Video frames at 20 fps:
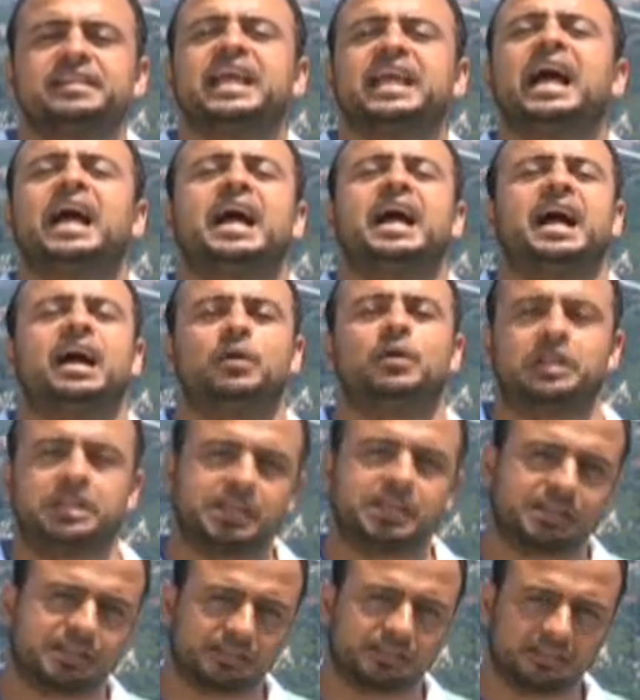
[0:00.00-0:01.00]
فتحها
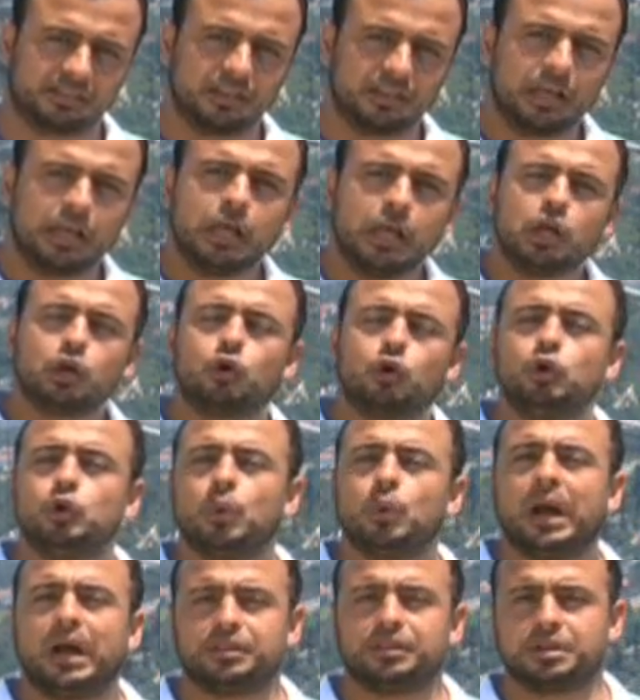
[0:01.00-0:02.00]
حواليك
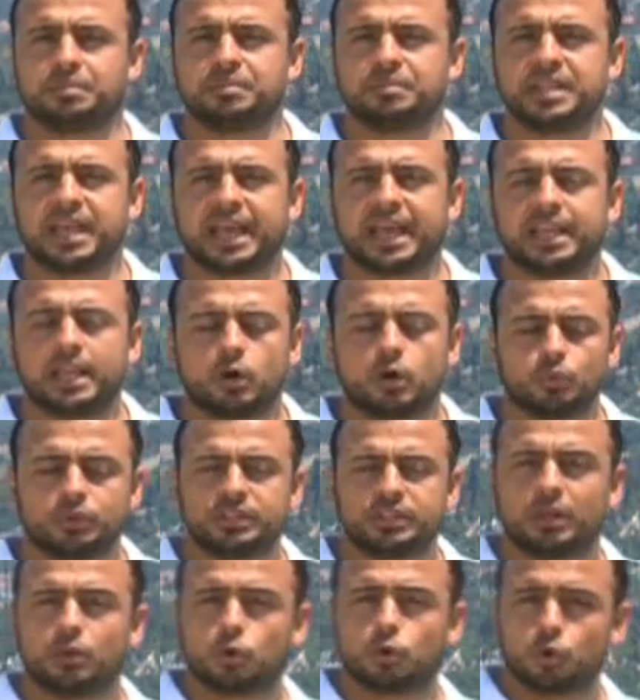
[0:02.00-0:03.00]
كل واحد ربنا خلقه
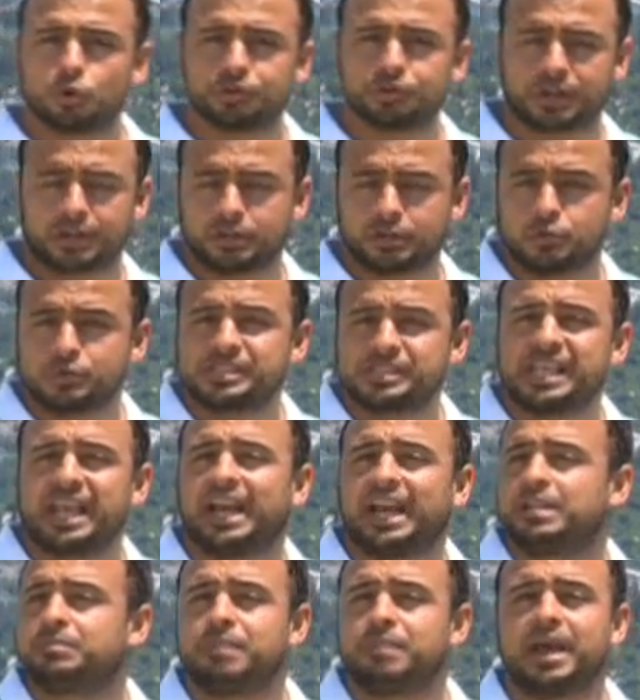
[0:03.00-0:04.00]
واداله قدره انه
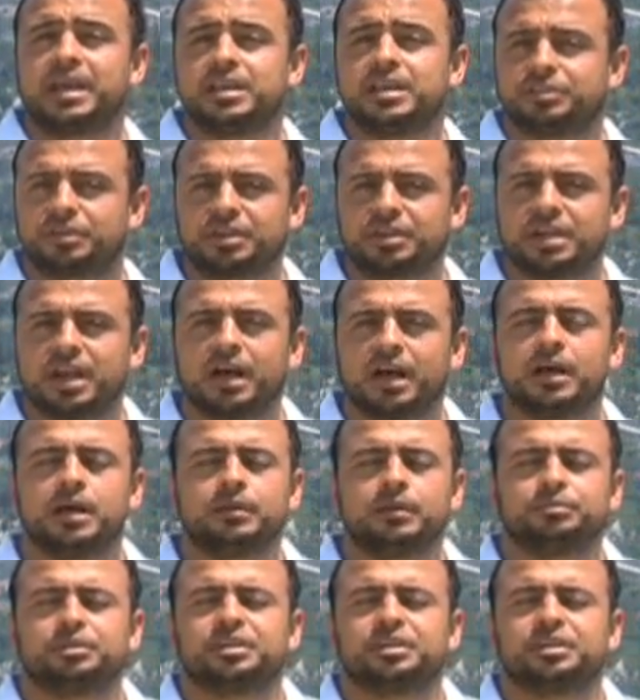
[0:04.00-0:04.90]
يساعد باي طريقه